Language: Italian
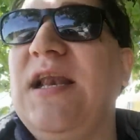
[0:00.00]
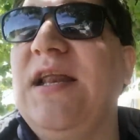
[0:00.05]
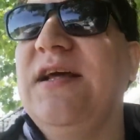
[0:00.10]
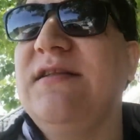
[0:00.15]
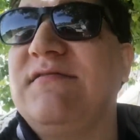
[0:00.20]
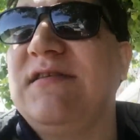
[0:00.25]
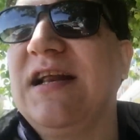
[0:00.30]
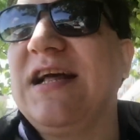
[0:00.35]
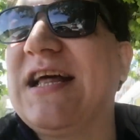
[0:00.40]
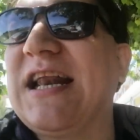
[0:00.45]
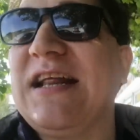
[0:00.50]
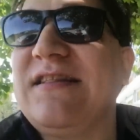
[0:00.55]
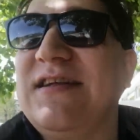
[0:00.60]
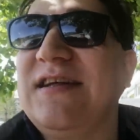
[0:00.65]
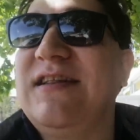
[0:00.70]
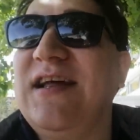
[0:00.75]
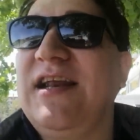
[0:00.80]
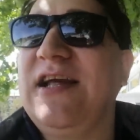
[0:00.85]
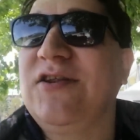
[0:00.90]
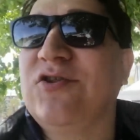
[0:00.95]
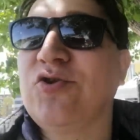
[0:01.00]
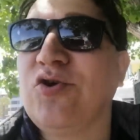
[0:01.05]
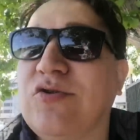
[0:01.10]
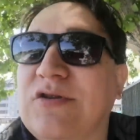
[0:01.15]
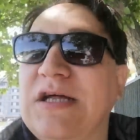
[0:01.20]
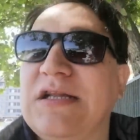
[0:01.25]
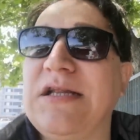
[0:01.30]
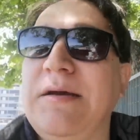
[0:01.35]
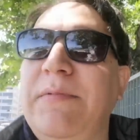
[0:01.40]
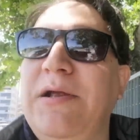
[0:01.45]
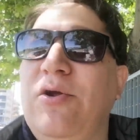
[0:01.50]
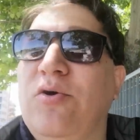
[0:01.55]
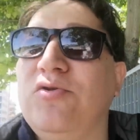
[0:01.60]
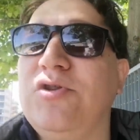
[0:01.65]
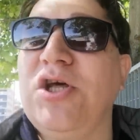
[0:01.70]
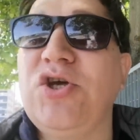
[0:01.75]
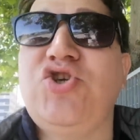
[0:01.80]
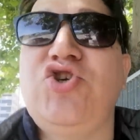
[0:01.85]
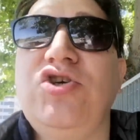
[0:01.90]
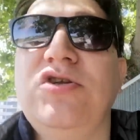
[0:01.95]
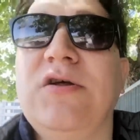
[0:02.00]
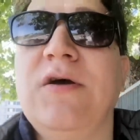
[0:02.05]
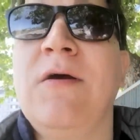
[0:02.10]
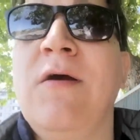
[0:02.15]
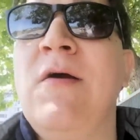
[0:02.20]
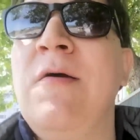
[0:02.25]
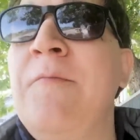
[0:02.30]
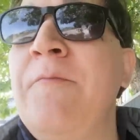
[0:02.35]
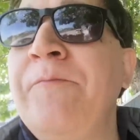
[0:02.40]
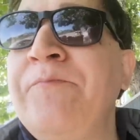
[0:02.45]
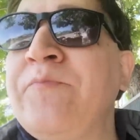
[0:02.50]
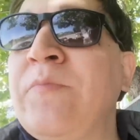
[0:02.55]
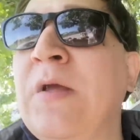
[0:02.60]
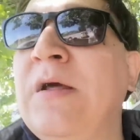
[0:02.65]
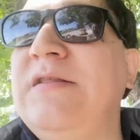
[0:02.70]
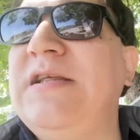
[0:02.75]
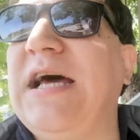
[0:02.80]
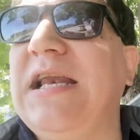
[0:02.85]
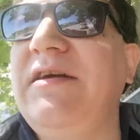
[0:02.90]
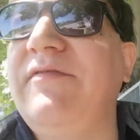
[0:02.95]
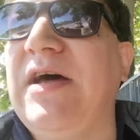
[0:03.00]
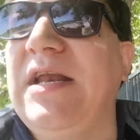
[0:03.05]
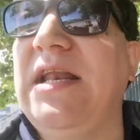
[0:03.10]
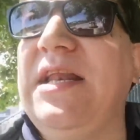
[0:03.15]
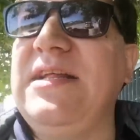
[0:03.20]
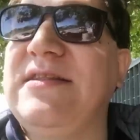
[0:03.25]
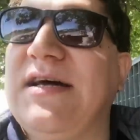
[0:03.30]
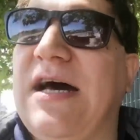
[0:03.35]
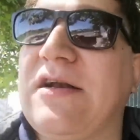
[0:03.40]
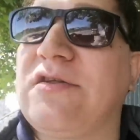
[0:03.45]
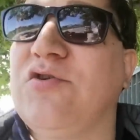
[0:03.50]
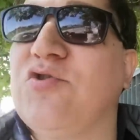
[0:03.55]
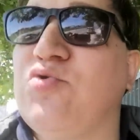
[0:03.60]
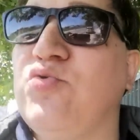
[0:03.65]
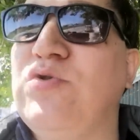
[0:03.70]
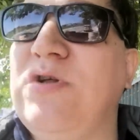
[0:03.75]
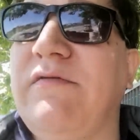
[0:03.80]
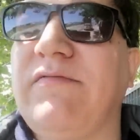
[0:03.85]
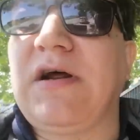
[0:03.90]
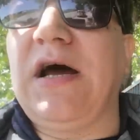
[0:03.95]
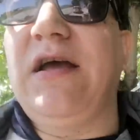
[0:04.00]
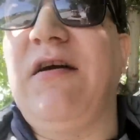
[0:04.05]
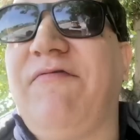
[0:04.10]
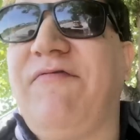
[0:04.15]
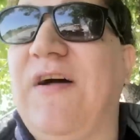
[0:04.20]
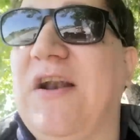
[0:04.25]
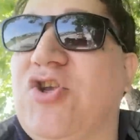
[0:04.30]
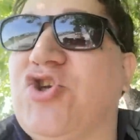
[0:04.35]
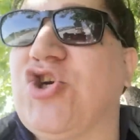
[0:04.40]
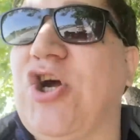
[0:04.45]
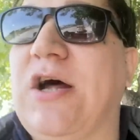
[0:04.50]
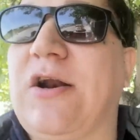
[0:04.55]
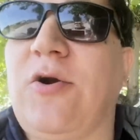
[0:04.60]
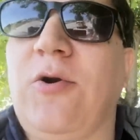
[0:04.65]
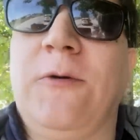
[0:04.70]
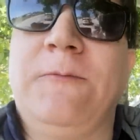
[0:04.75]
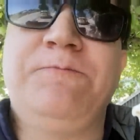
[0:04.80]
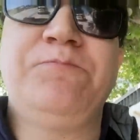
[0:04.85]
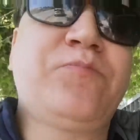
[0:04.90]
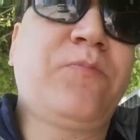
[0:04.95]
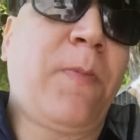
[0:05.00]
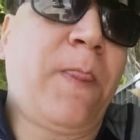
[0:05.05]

Delitti, il grande delitto, 80 milioni, decide di arrivare in ritardo su De Vrij e falciarlo.